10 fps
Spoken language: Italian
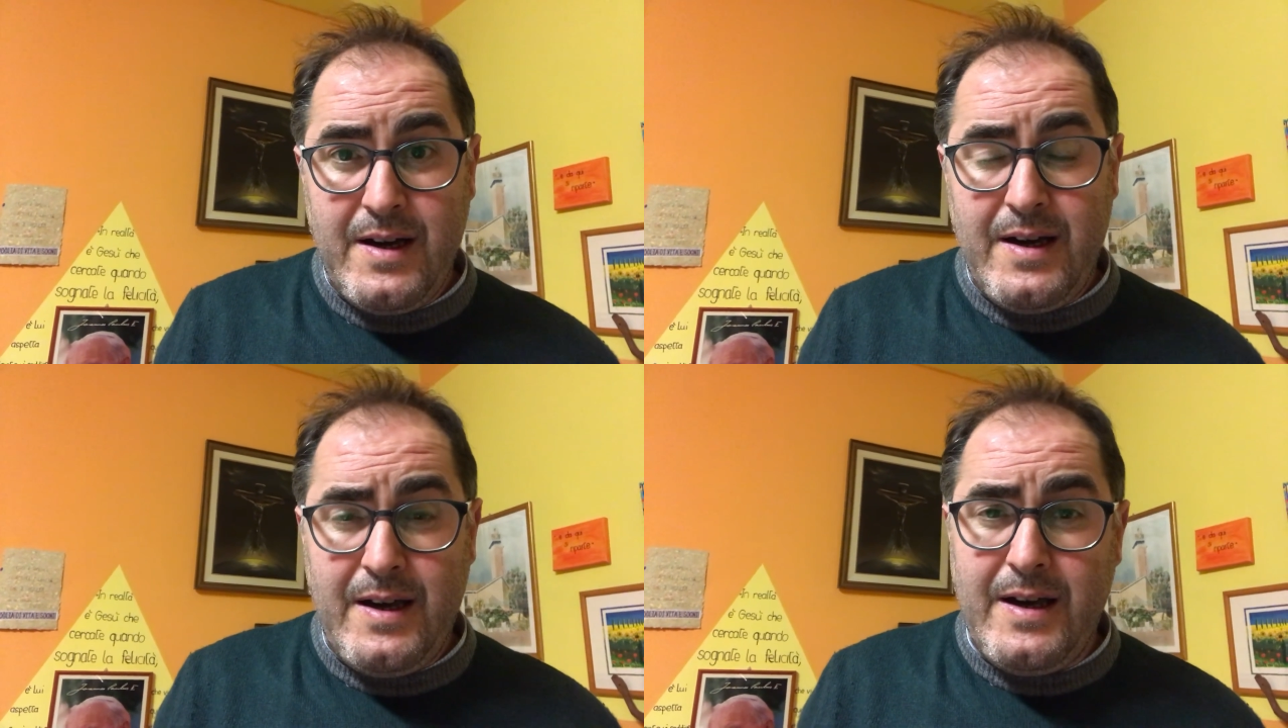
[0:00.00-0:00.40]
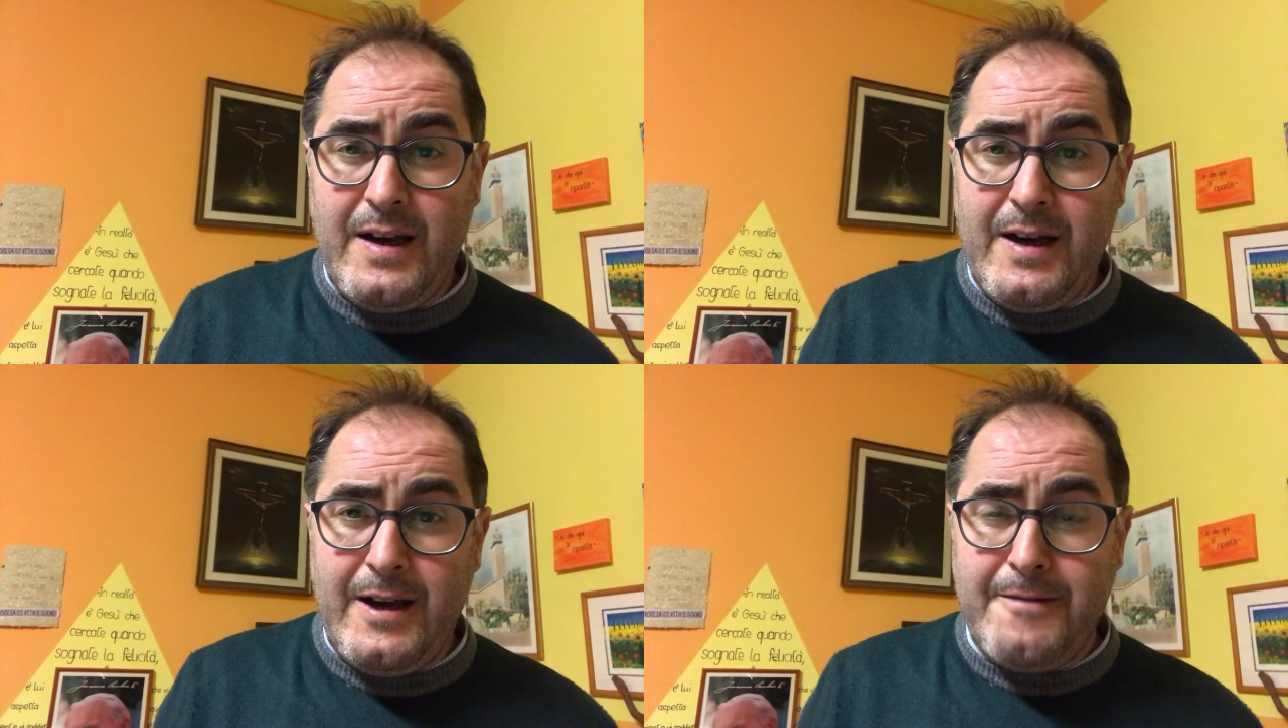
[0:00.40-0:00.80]

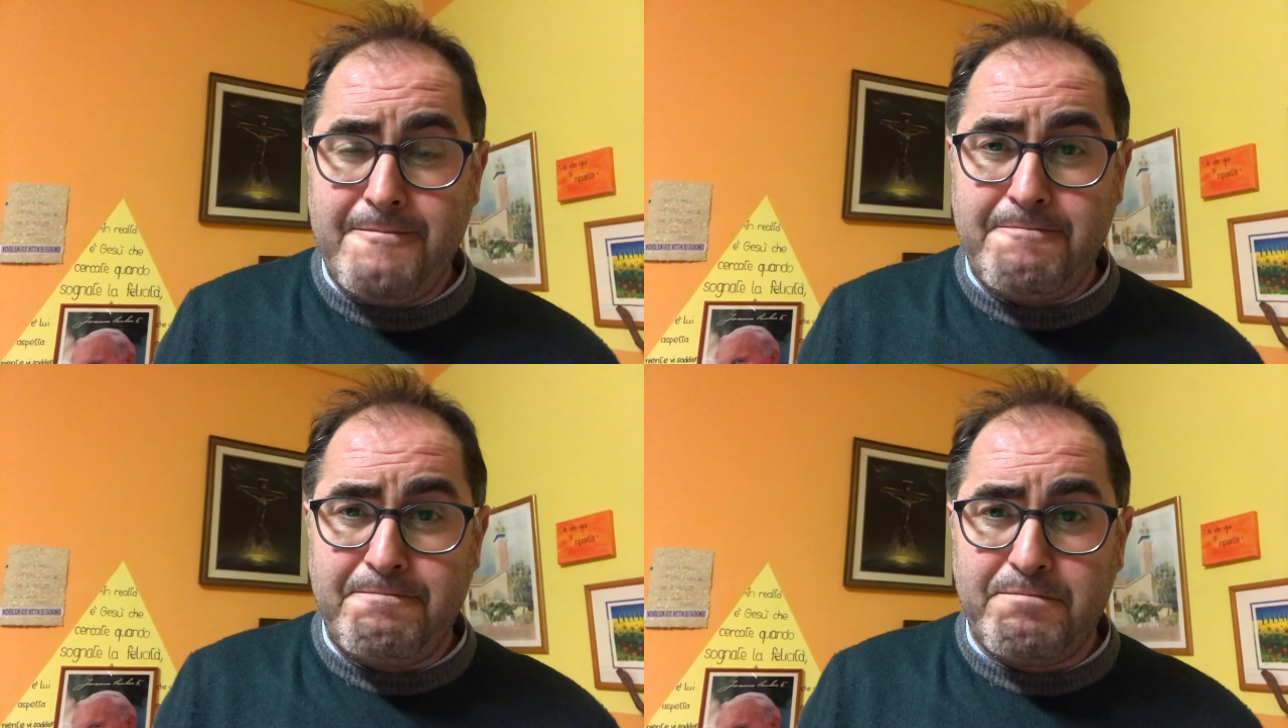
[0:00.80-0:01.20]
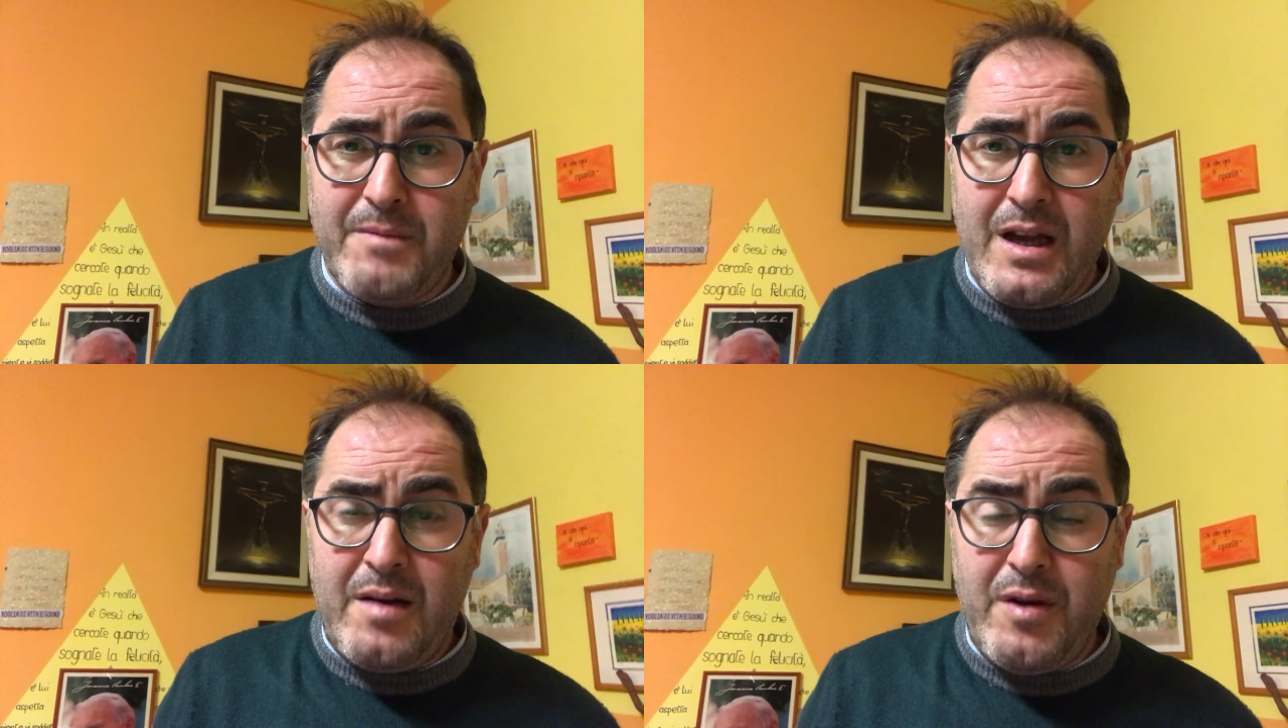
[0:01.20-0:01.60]
e mm,
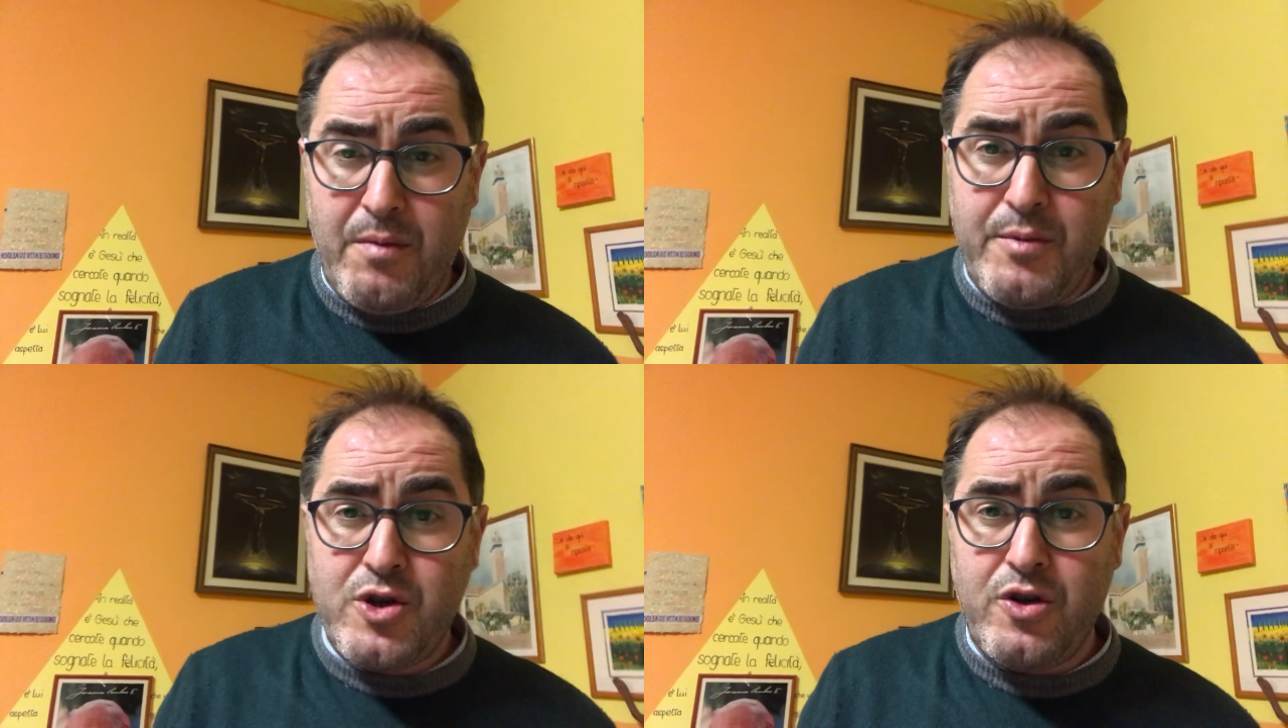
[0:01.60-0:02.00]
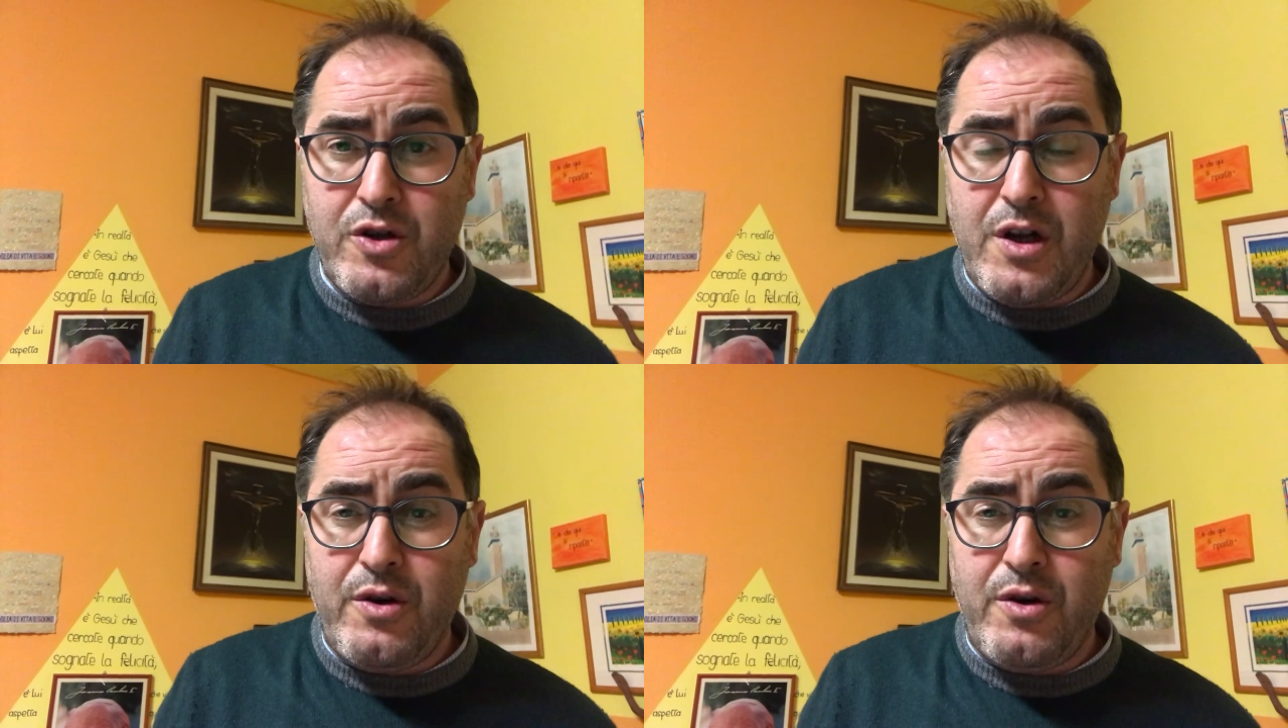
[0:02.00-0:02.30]
abbiamo bisogno del